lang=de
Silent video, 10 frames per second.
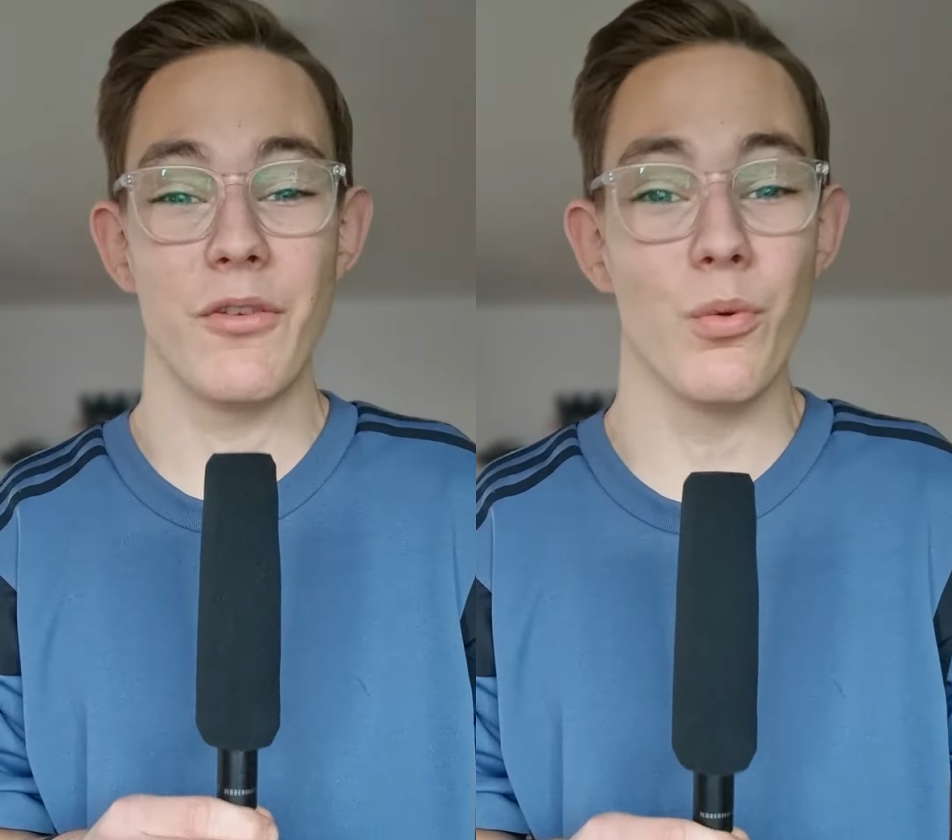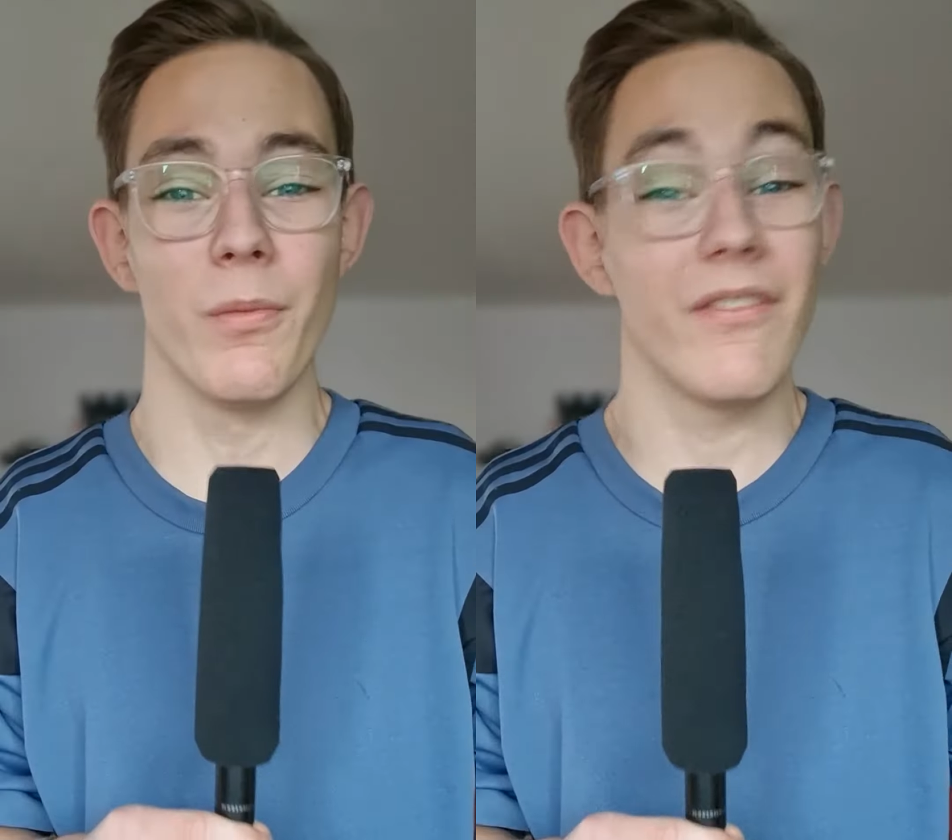
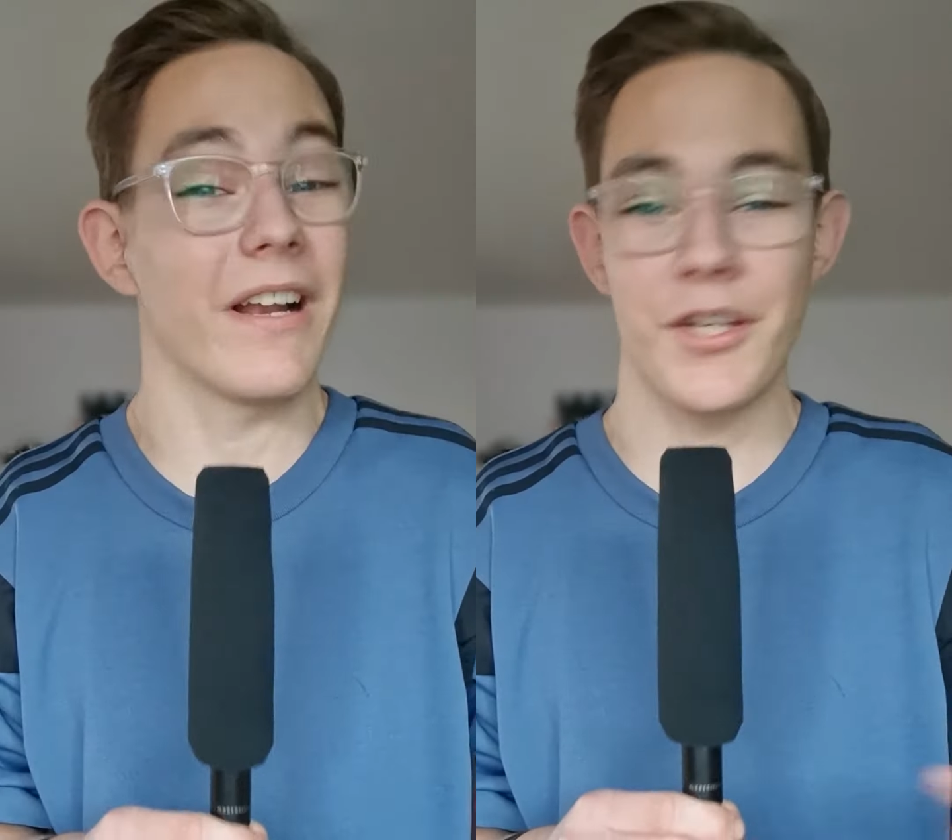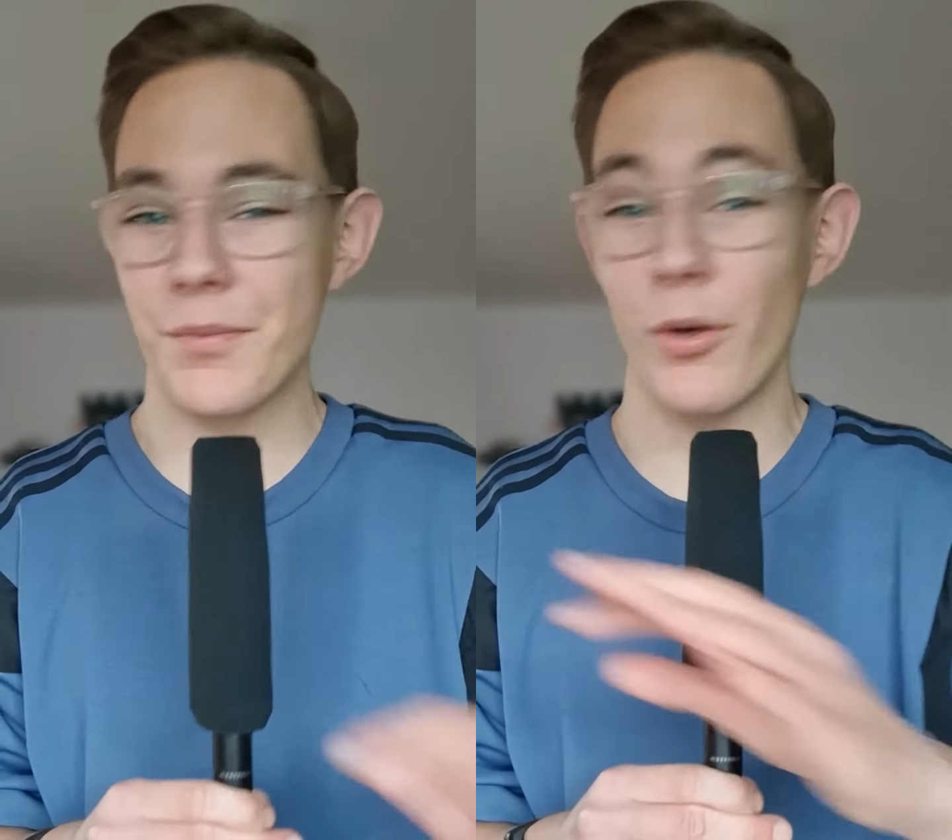übel,
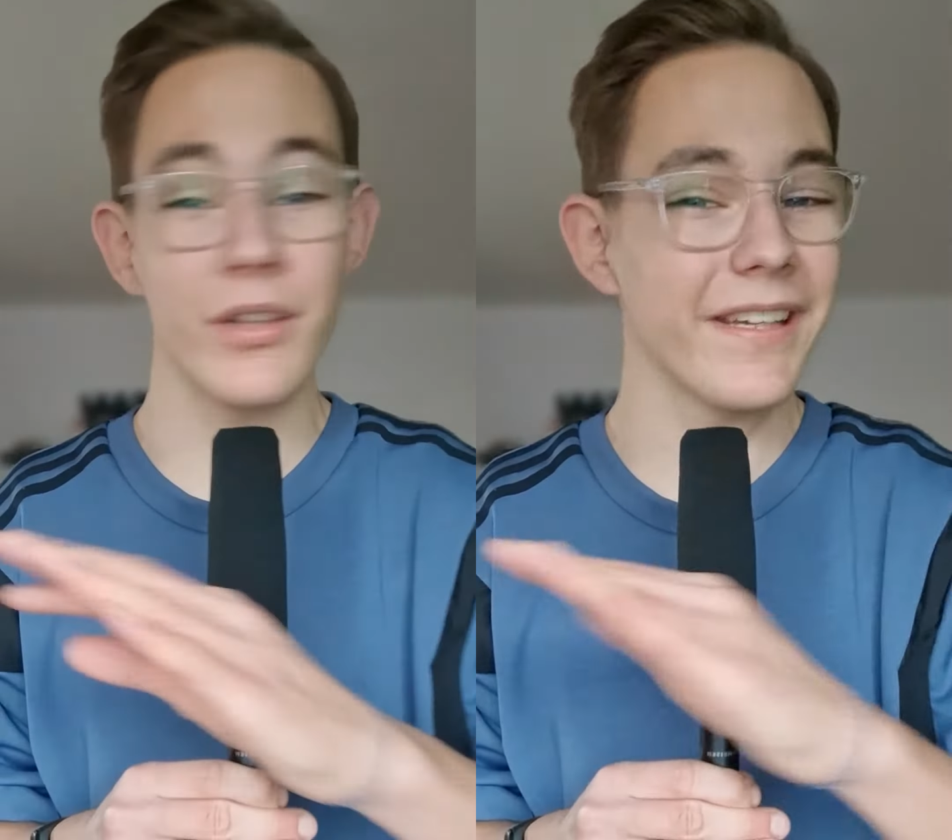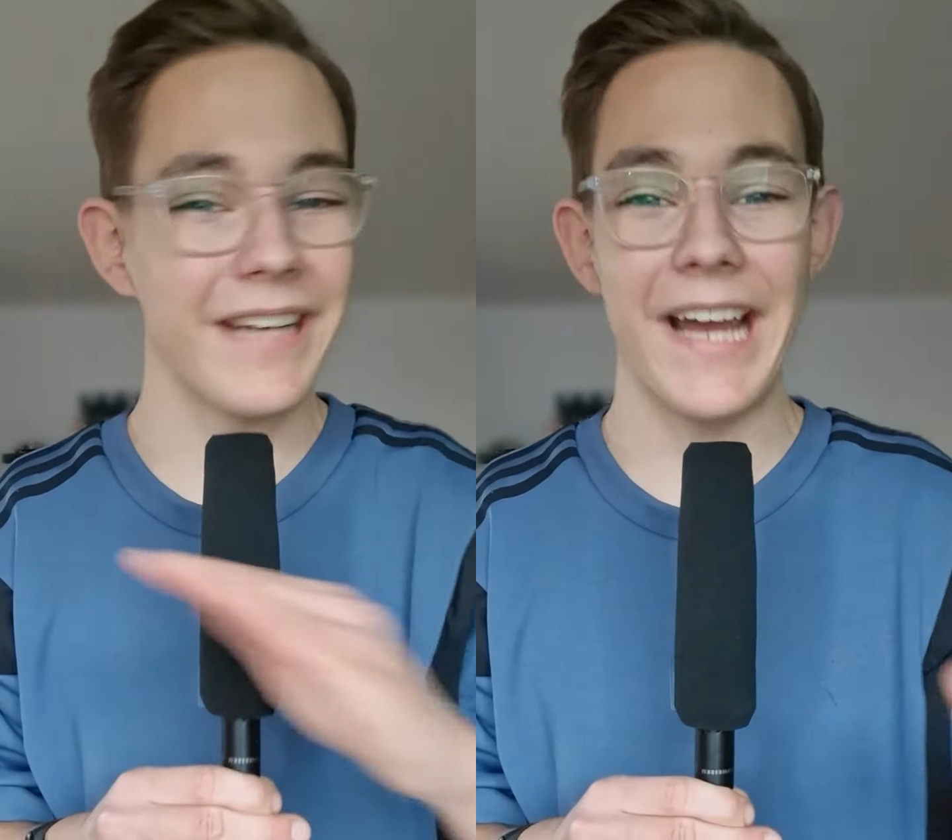weil er
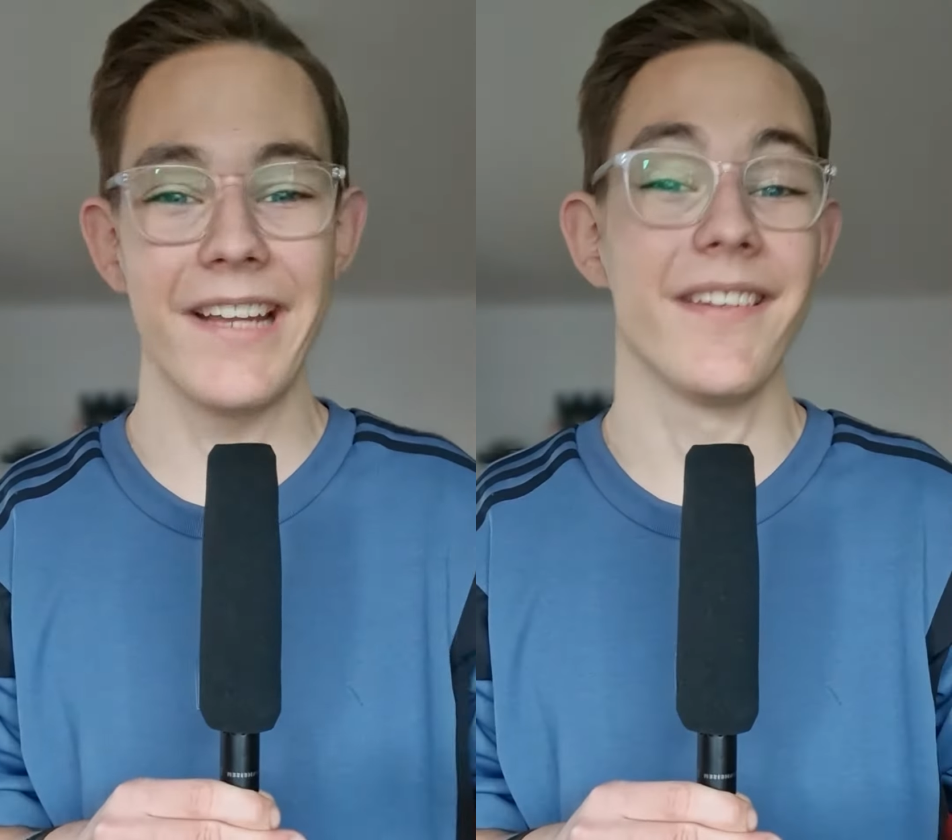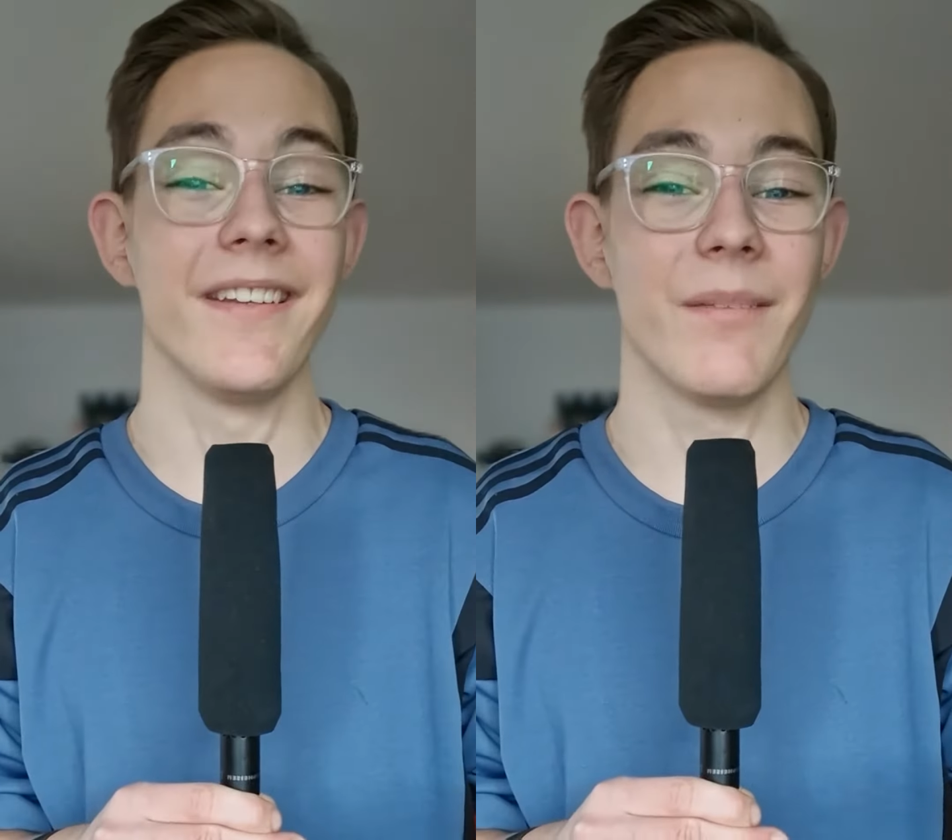sportlich wirklich
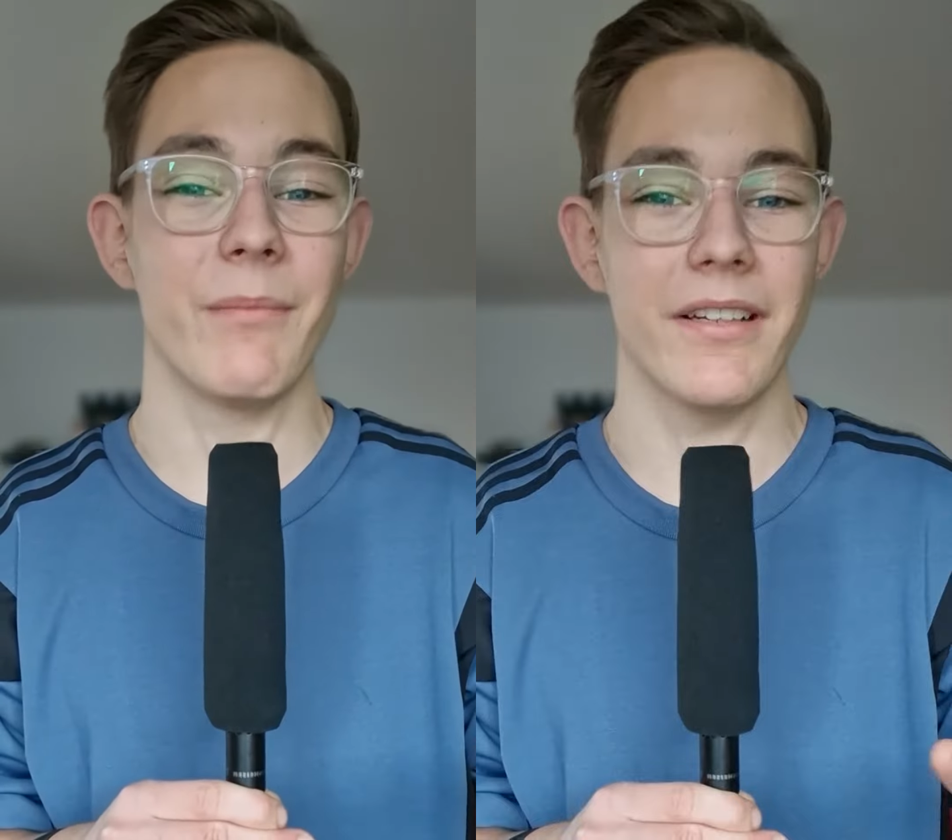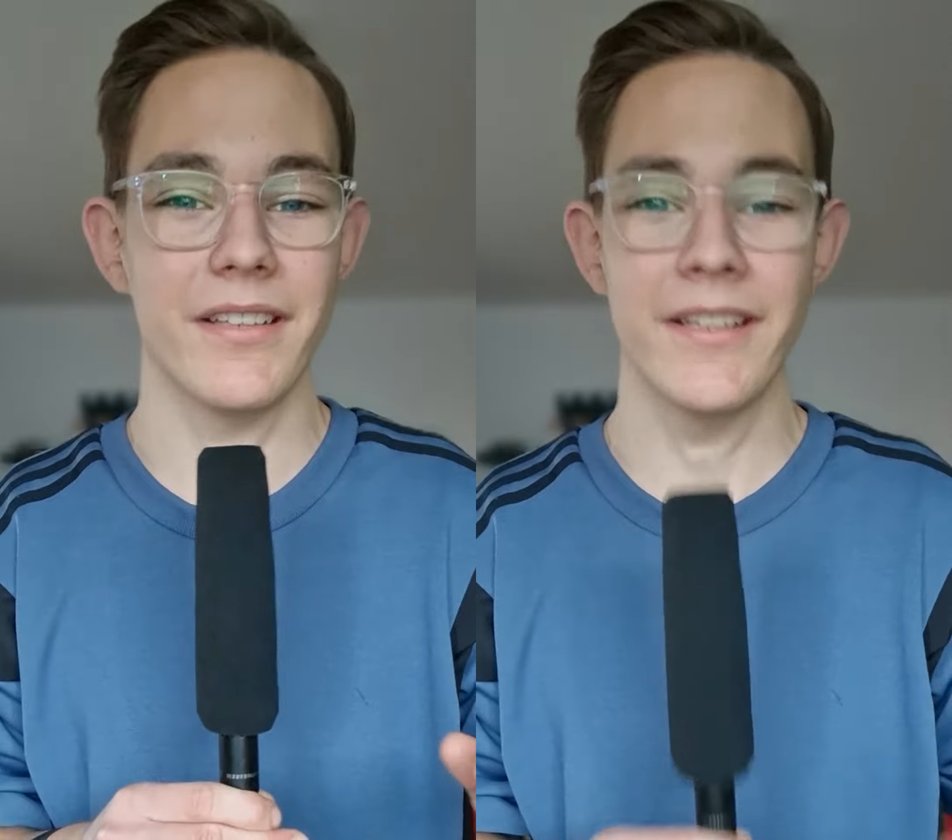keinen Sinn
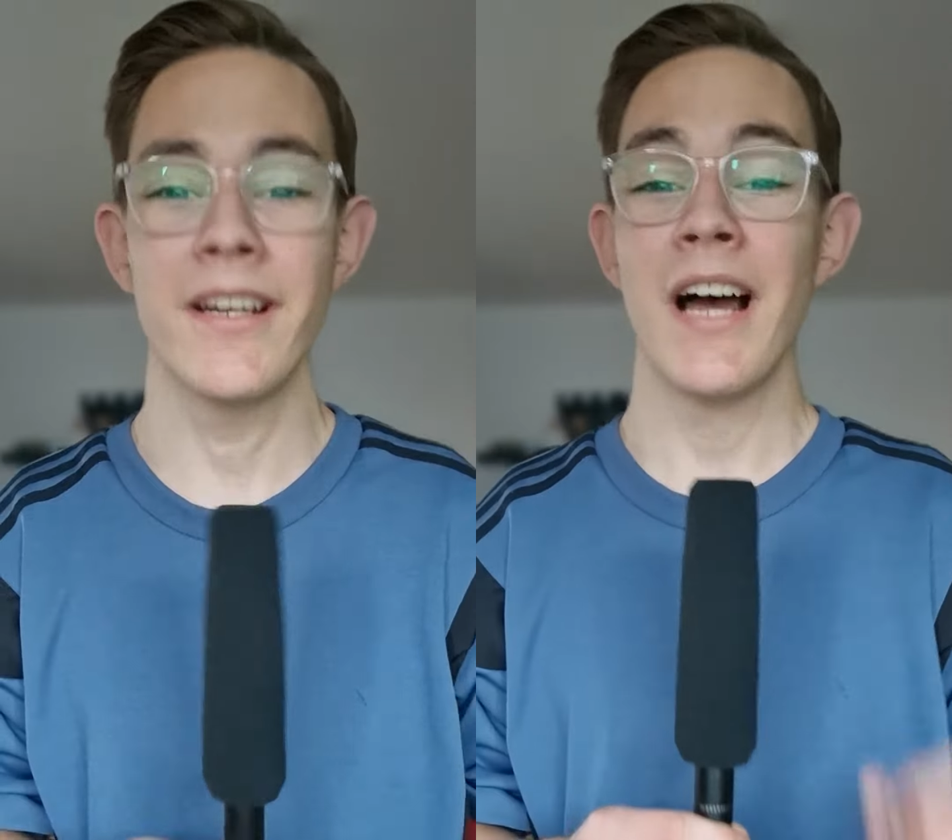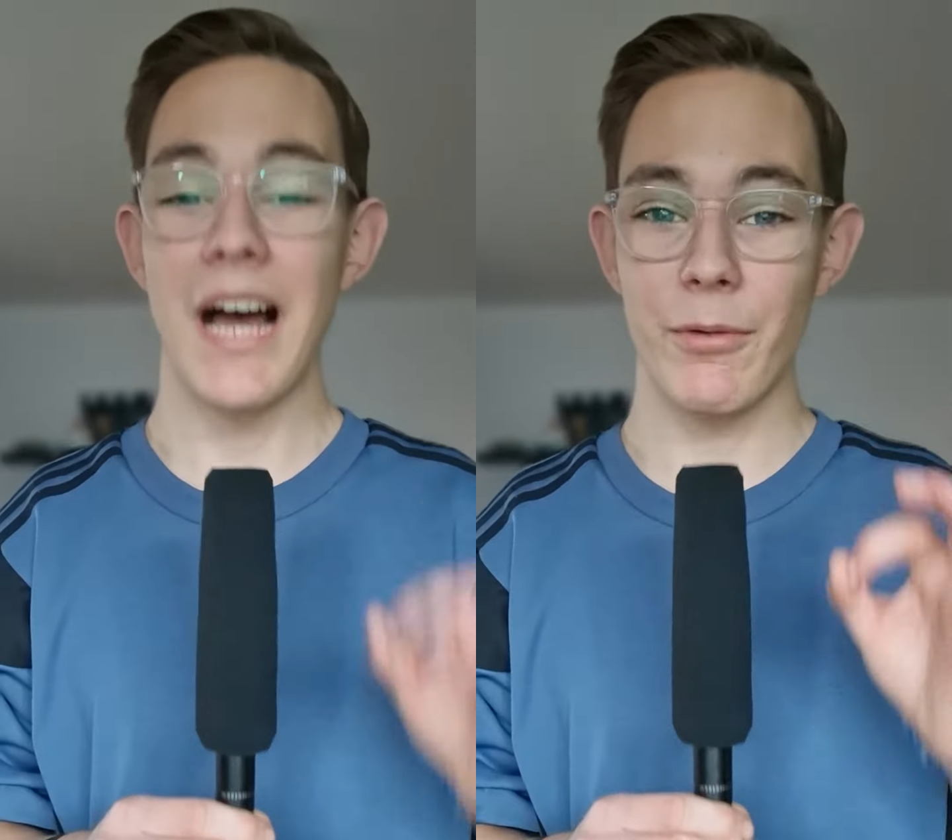gemacht hat,